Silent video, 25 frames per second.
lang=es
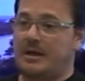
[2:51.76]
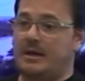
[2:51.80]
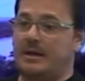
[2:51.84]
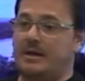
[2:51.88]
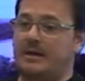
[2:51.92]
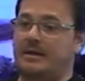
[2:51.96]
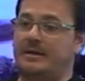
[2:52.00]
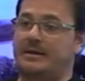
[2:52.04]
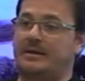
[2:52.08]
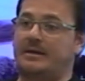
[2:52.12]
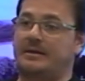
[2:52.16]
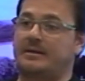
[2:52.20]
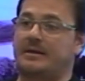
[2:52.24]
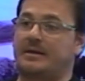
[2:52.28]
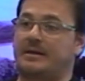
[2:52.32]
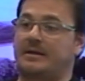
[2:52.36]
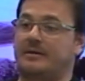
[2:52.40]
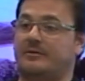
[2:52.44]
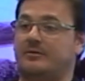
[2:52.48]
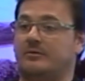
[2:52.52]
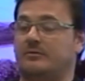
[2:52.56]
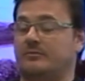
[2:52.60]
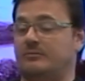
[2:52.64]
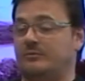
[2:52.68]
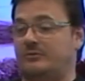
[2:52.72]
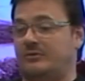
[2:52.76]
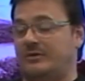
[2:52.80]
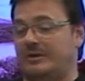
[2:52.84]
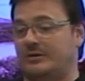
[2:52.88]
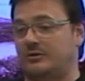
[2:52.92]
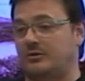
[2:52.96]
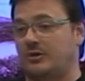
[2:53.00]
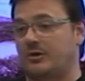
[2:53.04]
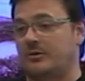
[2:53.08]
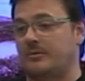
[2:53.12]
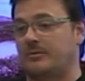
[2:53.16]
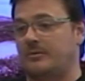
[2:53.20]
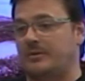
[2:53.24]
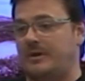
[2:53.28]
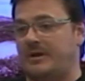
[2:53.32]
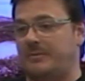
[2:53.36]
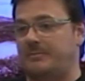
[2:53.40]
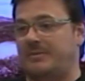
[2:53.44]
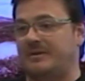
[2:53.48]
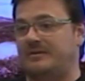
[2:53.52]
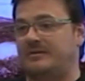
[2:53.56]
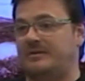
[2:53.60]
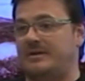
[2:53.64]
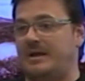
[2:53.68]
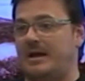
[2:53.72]
y tenés un sector
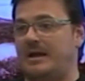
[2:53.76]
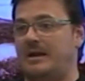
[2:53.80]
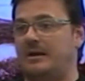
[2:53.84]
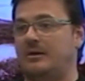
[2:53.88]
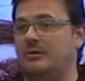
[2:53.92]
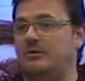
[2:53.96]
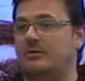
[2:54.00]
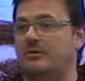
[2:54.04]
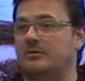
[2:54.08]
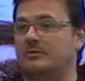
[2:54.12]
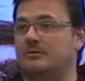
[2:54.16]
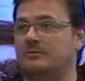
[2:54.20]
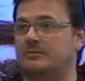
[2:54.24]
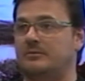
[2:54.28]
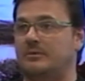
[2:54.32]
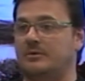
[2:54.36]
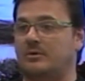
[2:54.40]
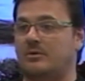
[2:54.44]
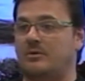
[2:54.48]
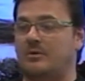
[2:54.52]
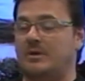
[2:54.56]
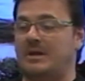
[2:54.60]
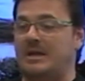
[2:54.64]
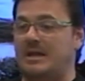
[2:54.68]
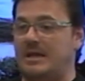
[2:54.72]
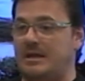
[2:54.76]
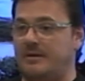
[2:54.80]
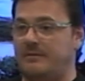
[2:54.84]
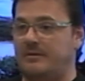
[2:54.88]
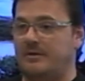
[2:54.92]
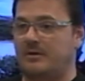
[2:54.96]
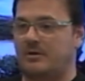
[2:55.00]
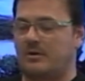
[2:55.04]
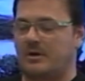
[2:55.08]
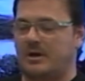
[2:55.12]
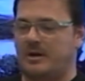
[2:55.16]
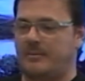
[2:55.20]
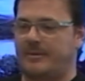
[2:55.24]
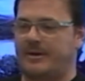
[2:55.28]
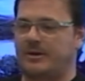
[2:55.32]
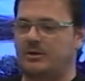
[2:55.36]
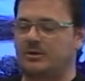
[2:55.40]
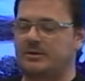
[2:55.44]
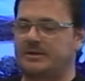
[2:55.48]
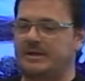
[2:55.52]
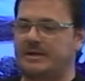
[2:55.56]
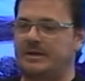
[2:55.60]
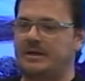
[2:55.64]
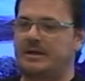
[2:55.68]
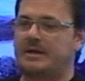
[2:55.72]
especial con, con living, con
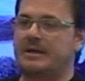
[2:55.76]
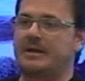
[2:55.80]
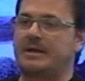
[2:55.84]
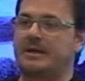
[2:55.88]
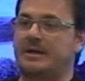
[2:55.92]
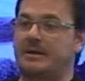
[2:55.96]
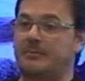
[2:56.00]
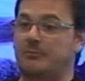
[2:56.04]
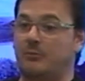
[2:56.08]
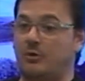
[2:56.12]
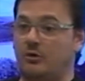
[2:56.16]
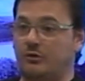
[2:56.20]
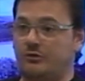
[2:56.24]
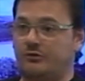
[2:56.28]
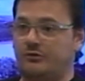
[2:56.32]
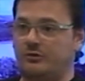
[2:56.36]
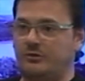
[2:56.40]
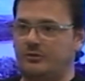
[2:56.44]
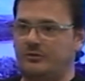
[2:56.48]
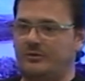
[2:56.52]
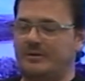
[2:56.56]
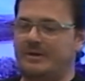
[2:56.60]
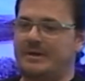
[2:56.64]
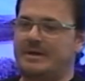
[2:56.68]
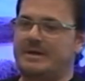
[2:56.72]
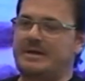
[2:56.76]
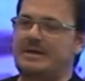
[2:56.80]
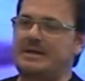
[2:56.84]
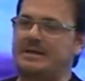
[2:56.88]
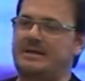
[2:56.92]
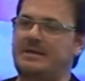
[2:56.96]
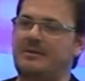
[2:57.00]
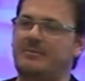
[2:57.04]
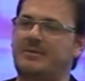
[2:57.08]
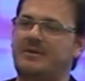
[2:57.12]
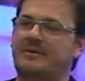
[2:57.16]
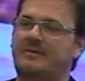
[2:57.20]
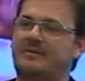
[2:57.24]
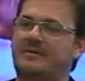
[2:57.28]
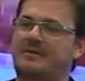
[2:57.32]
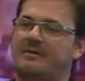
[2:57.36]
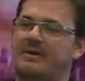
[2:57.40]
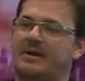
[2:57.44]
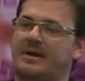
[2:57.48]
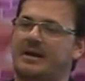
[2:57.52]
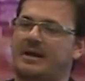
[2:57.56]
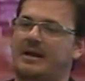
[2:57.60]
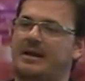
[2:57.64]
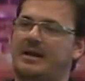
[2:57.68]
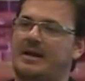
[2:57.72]
camarote y mozos y también se va
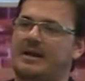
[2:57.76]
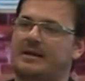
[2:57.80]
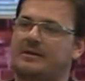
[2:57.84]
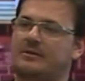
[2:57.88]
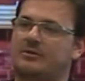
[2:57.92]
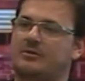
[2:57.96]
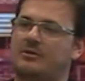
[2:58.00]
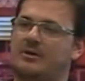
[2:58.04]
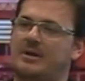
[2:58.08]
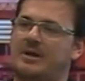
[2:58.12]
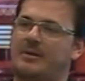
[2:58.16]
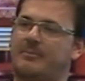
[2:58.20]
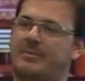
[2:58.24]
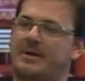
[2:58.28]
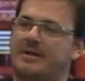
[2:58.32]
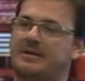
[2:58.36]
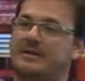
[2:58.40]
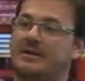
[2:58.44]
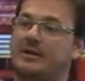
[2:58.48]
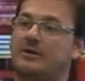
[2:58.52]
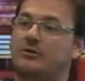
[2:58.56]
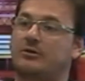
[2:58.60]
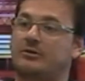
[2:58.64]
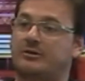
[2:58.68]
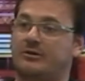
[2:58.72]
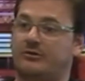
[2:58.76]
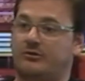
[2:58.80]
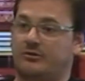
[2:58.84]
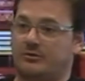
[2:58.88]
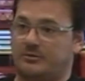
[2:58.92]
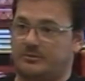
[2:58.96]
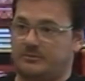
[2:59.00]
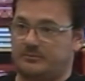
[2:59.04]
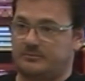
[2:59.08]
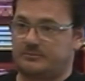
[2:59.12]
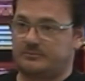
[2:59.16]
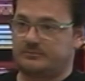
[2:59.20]
a regalar toda la parte de cotillón.